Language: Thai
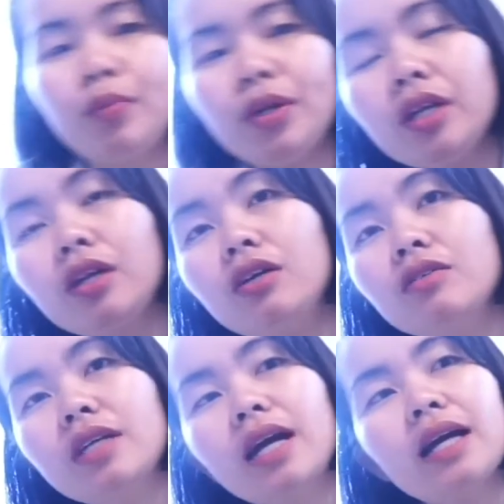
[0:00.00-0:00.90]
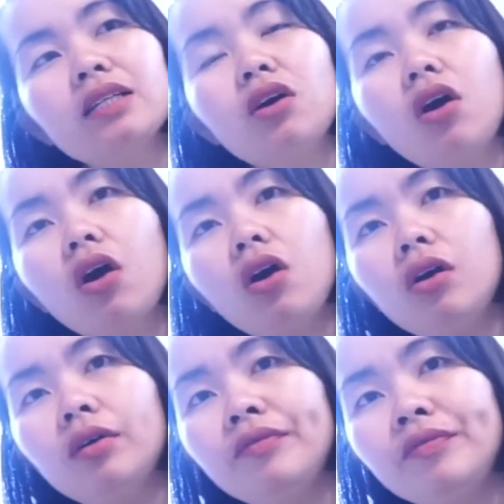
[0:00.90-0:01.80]
ริงเกิลนะคะ สองกล่อง
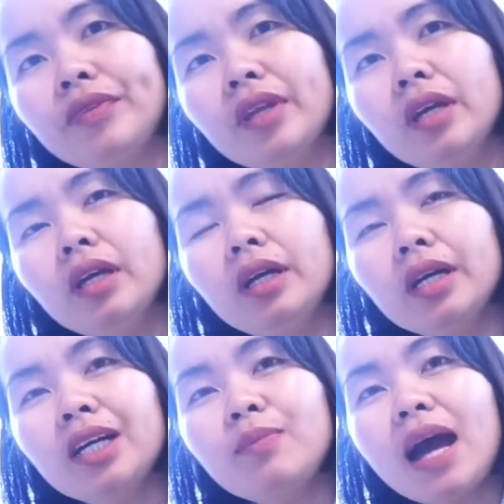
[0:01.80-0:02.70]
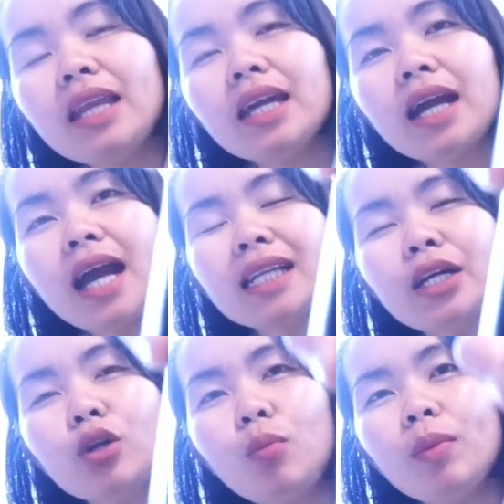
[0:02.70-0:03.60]
คือบ้านนี้ขาดข
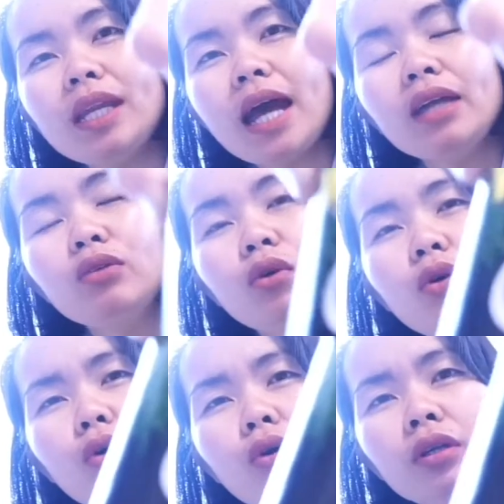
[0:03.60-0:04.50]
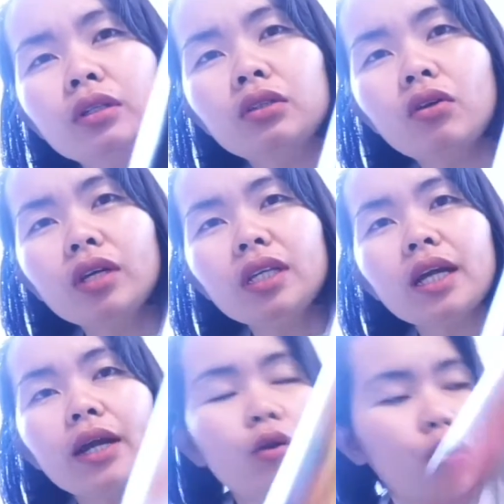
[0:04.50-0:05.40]
นมไม่ได้ ทุกคนต้องกิน
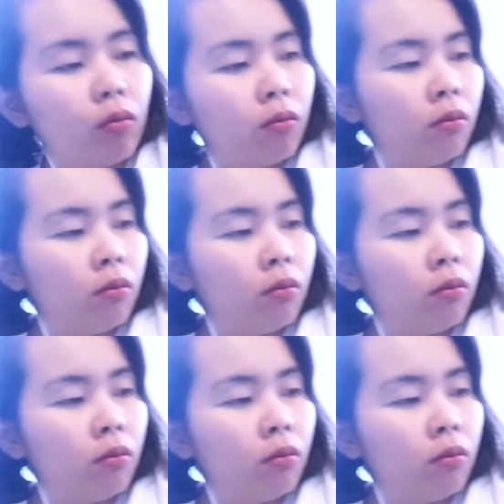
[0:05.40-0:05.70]
ขนม